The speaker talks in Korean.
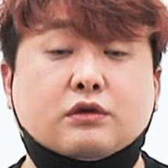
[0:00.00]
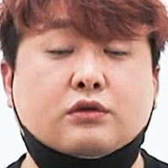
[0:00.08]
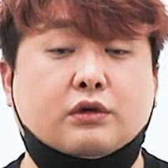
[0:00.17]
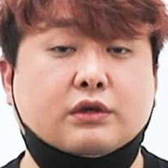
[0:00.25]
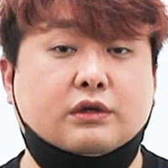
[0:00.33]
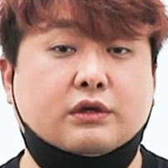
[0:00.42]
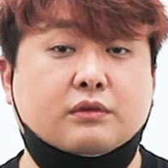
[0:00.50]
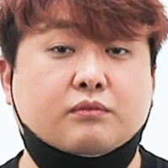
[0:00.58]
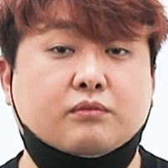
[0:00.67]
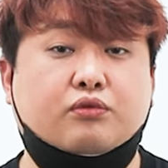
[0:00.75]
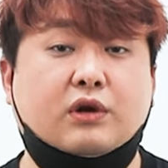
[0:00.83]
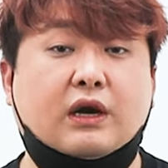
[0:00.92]
승조원들은
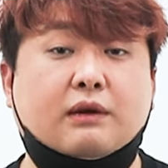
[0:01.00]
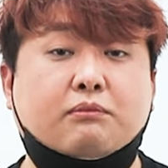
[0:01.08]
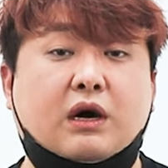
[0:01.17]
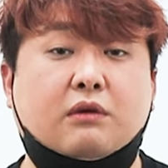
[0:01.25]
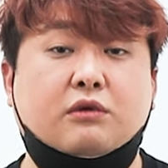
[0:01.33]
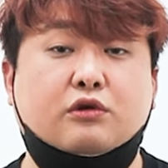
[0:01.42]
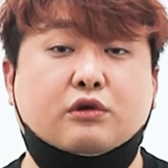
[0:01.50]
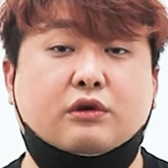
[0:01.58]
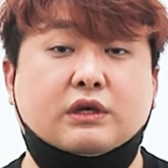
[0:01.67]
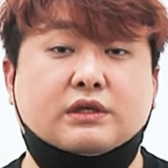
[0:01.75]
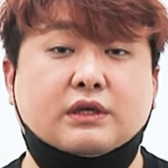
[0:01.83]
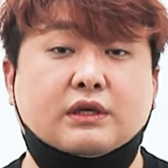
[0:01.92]
불안한 마음을
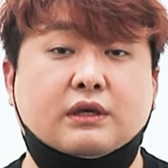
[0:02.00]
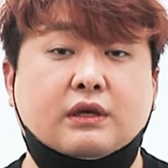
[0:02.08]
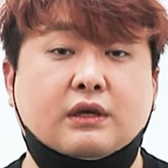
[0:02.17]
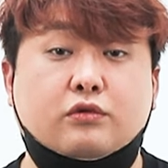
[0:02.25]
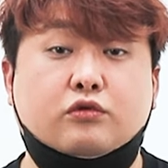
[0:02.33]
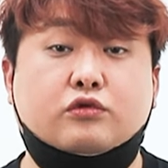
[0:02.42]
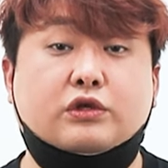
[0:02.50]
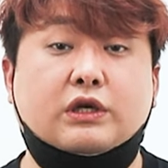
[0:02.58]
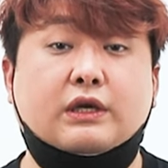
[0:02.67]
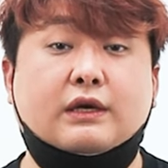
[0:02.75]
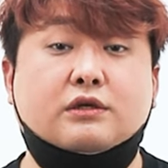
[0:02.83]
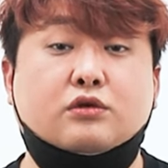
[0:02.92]
뒤로한 채 육지를
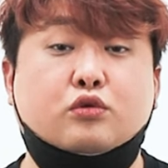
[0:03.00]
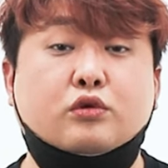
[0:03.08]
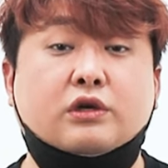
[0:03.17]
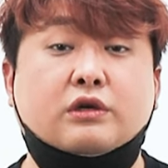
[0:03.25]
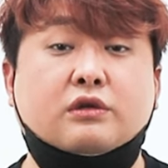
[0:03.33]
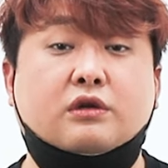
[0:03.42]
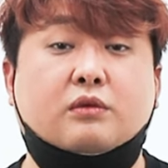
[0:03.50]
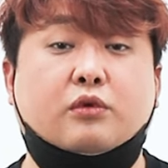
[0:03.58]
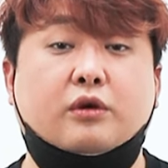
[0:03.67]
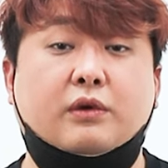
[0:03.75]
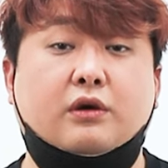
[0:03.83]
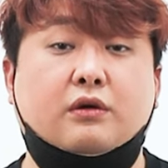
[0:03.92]
향해서 손을 흔들어
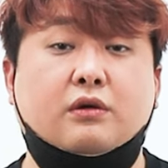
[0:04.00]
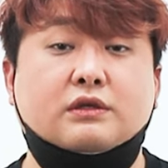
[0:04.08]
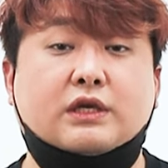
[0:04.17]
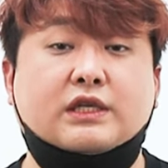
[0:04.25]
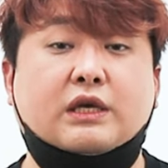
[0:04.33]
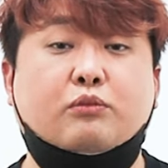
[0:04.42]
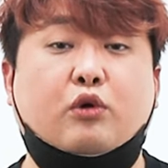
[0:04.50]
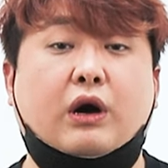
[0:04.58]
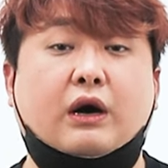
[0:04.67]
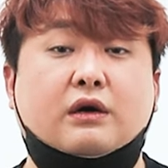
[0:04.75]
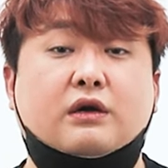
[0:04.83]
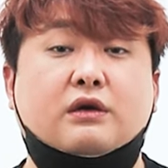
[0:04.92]
보이며
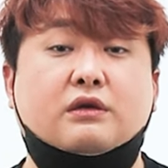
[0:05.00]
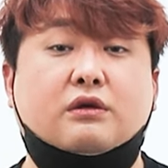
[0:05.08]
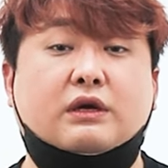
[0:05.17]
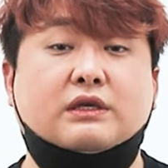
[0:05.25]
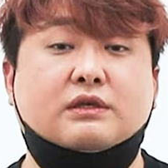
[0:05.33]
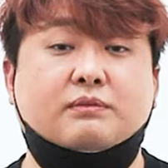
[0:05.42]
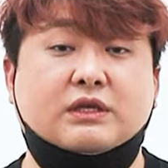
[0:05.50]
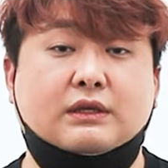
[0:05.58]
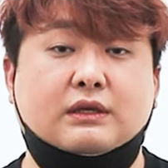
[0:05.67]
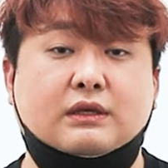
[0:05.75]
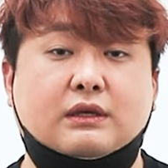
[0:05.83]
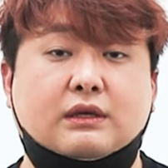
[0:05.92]
사세보항을
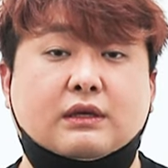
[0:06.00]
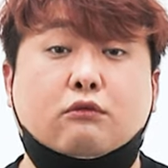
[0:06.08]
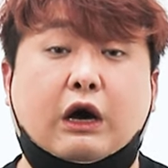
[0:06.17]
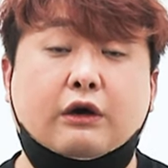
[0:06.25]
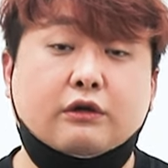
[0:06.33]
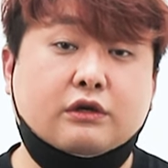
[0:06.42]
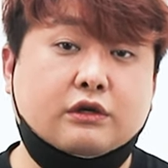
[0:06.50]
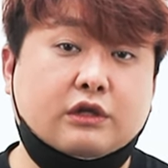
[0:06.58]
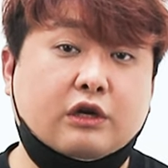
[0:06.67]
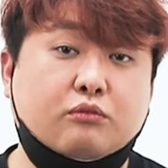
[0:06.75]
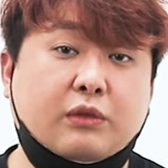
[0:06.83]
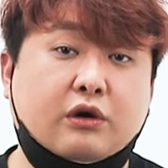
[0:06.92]
떠났습니다. 과연
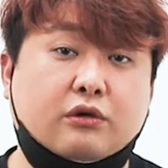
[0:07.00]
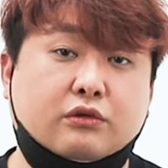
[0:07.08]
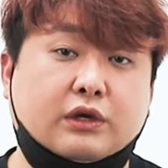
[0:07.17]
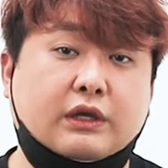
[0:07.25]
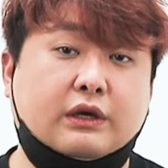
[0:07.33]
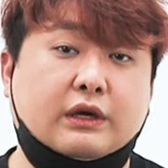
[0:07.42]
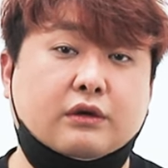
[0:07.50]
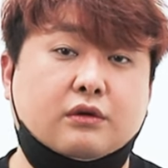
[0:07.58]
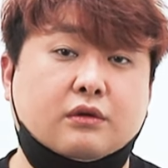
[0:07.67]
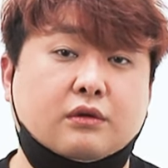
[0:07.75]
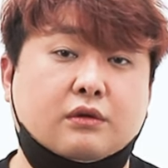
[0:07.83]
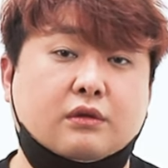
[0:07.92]
그들의 운명은 어떻게 될까요?
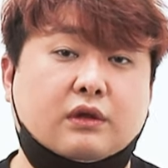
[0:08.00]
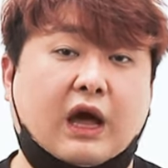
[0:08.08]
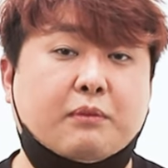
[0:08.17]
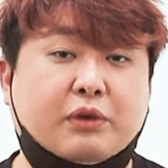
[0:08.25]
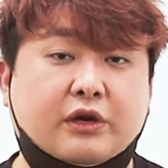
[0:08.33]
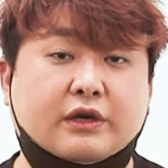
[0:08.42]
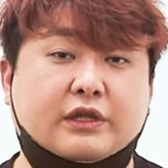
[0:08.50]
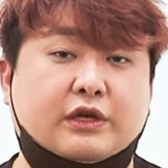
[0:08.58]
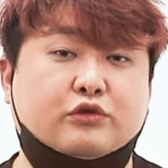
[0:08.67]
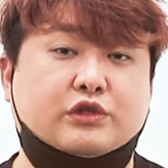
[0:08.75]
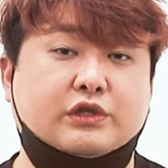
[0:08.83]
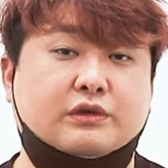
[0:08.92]
다음 편에 기대해
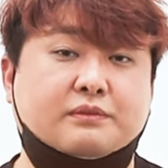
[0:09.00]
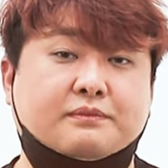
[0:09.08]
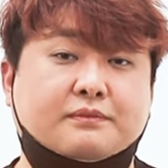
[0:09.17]
주시죠.